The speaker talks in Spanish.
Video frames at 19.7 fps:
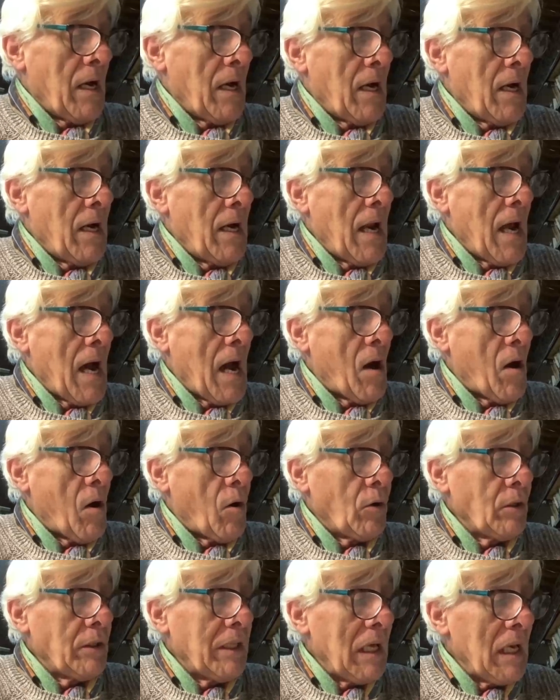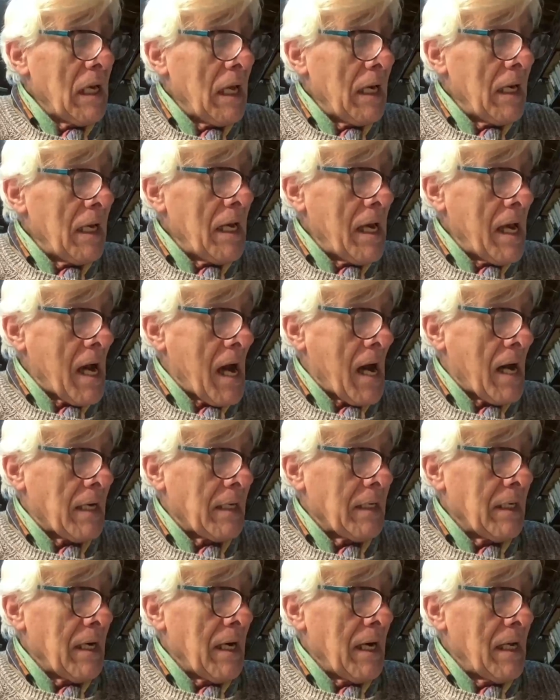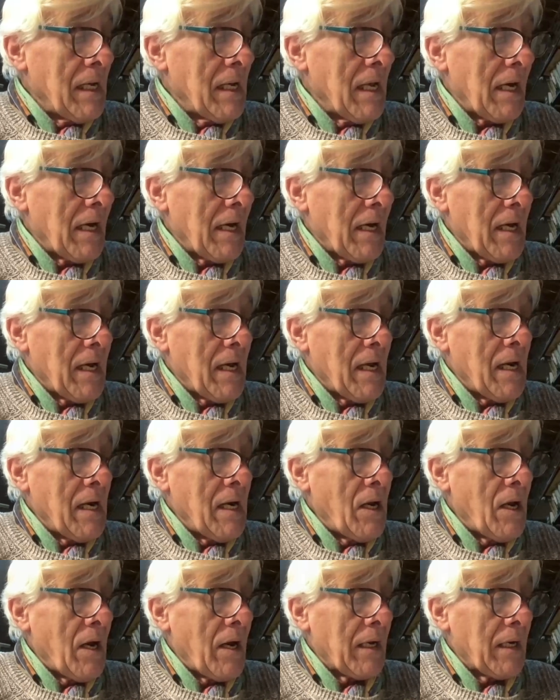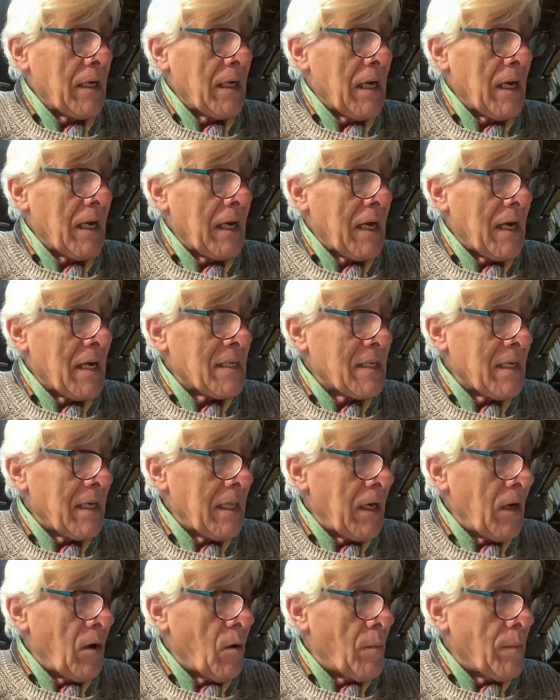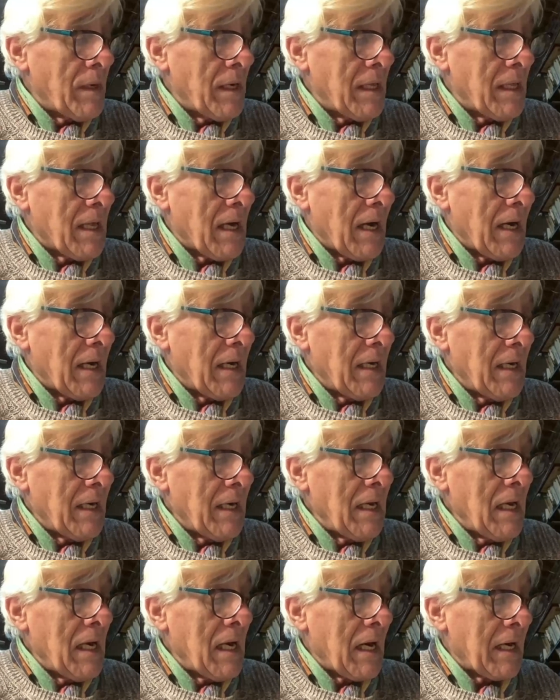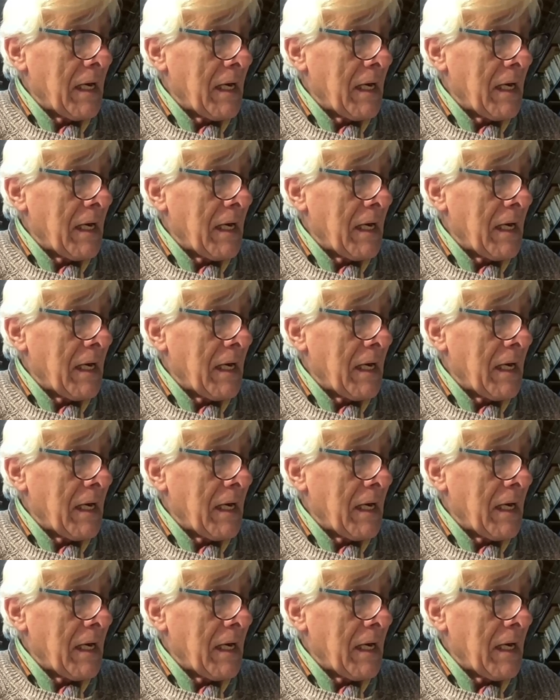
La hotelería, las casas de comida y las